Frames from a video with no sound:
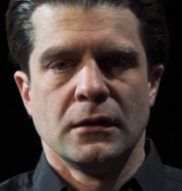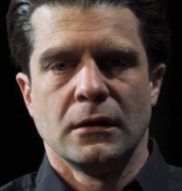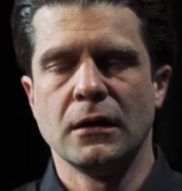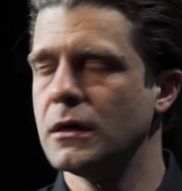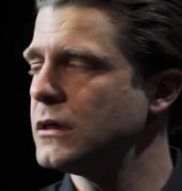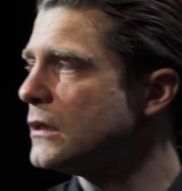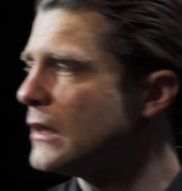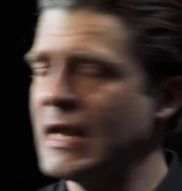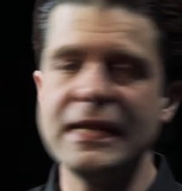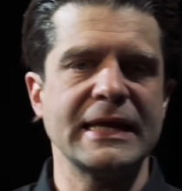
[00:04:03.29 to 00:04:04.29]
Oh,
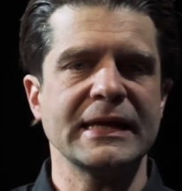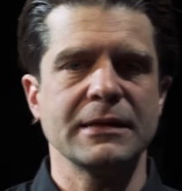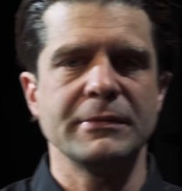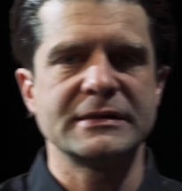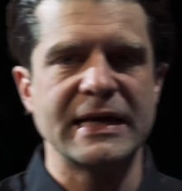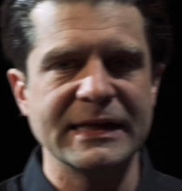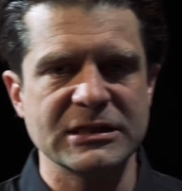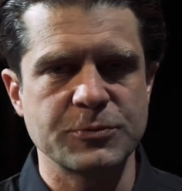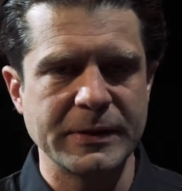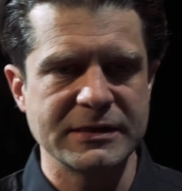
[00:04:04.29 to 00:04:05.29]
alle denken immer,
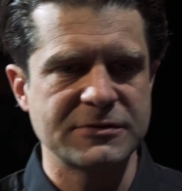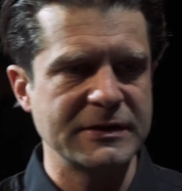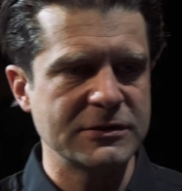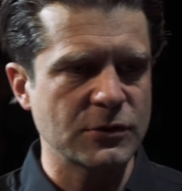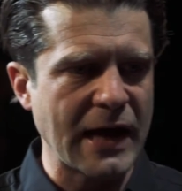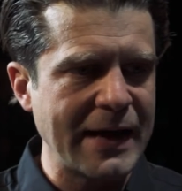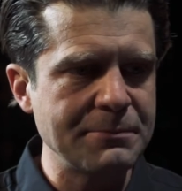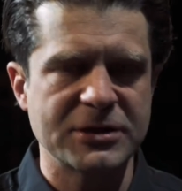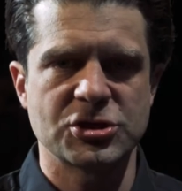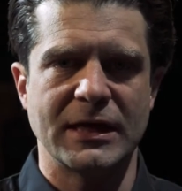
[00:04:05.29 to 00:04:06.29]
Theaterspielen ist wie in so eine
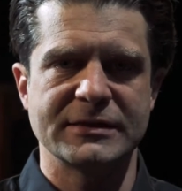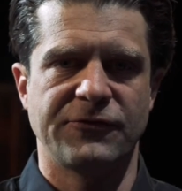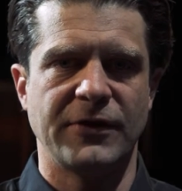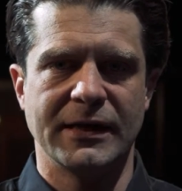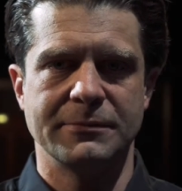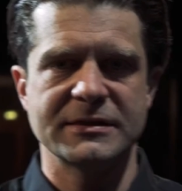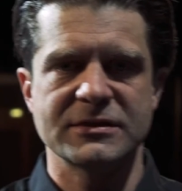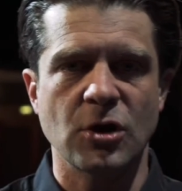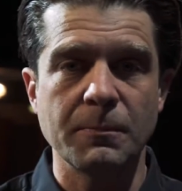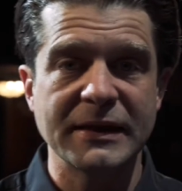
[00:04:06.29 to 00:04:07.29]
Einbahnstraße fahren, aber das
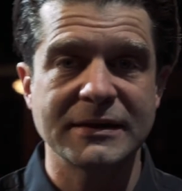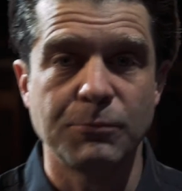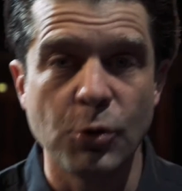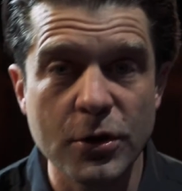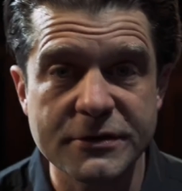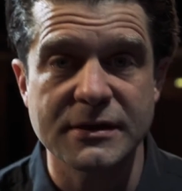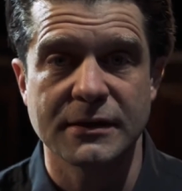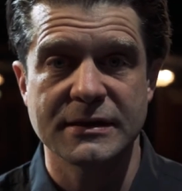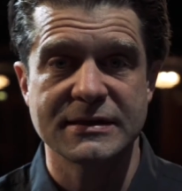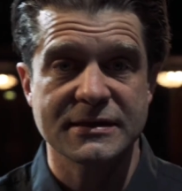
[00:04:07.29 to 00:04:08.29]
ist kompletter
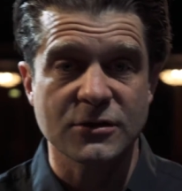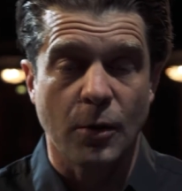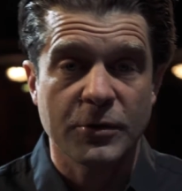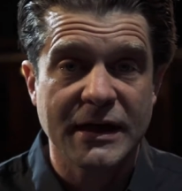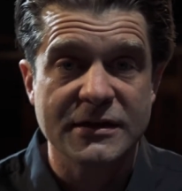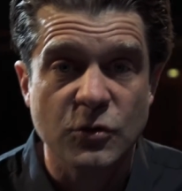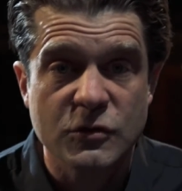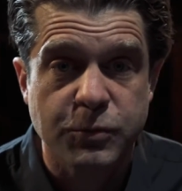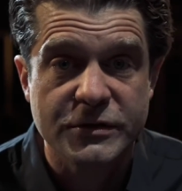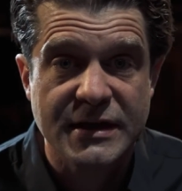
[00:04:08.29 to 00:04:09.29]
Blödsinn. Das ist ein
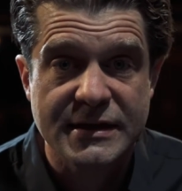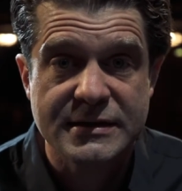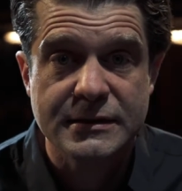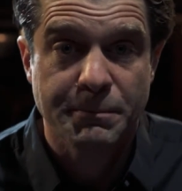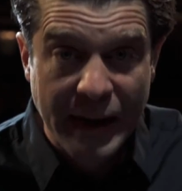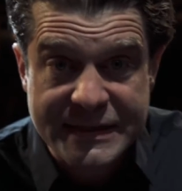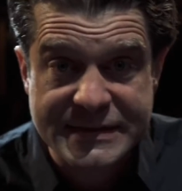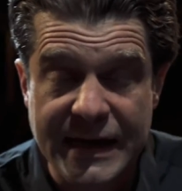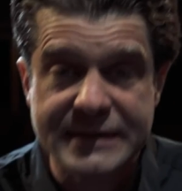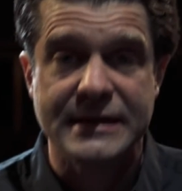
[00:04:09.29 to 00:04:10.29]
Kommunikationsprozess.
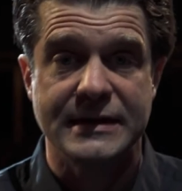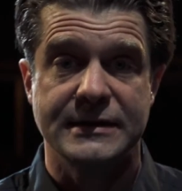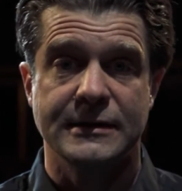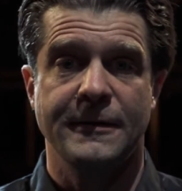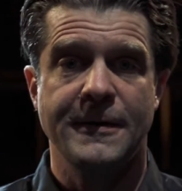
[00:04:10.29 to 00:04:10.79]
Beidseitig.